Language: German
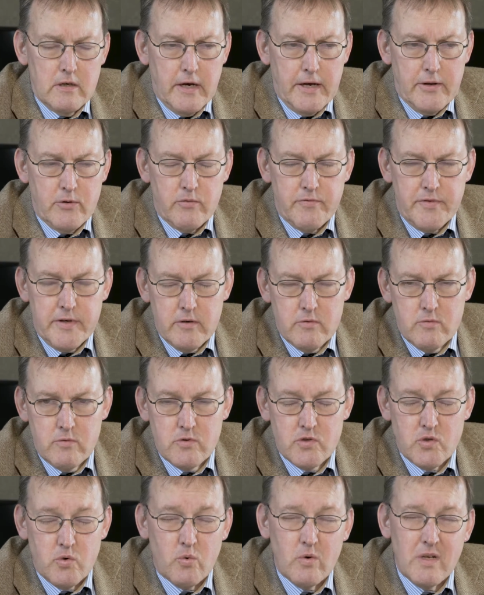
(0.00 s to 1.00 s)

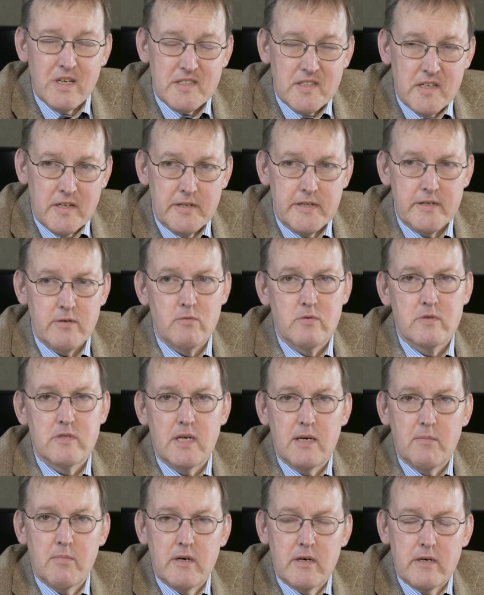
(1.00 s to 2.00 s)
Renovierungs- oder
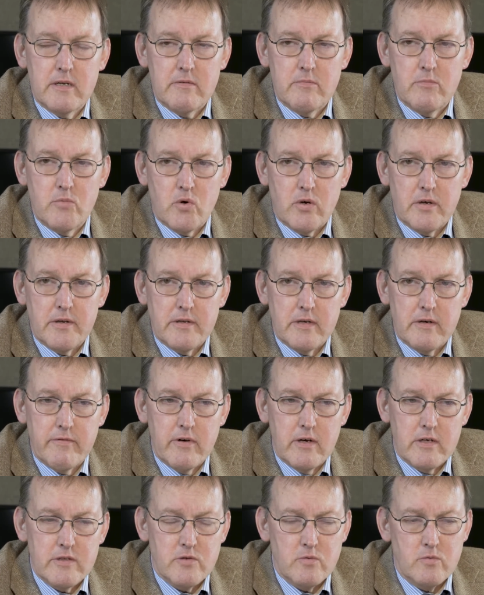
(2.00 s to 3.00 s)
Sanierungsarbeiten
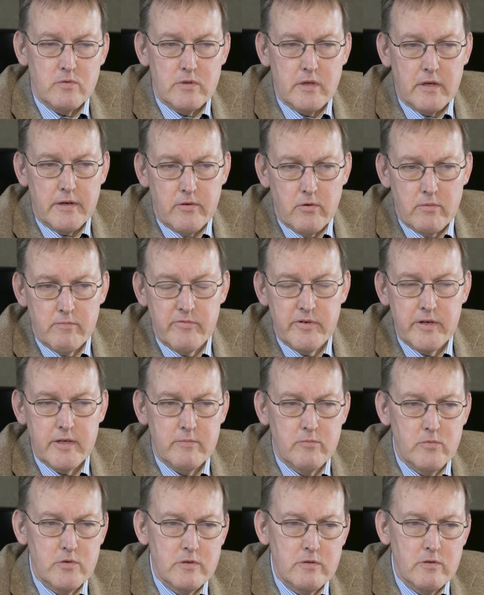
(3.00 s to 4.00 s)
möglicherweise unternommen
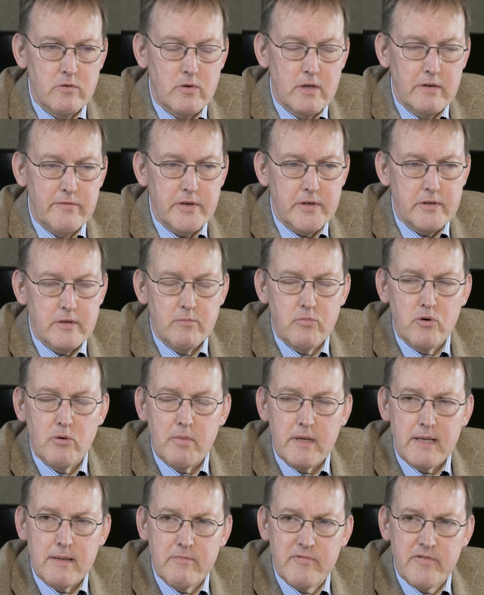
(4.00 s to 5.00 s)
werden müssen oder welche
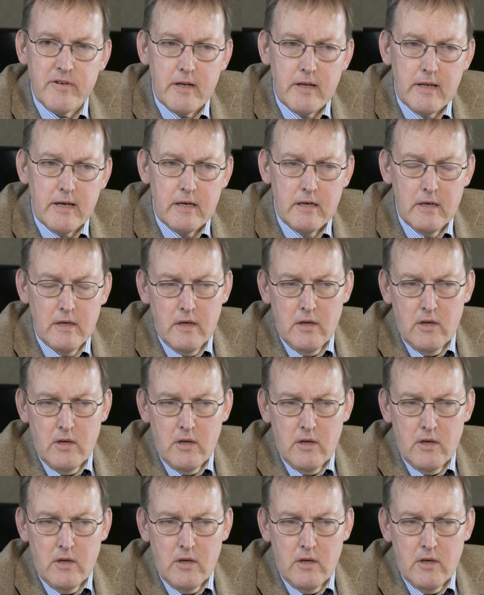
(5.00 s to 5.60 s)
Problemfelder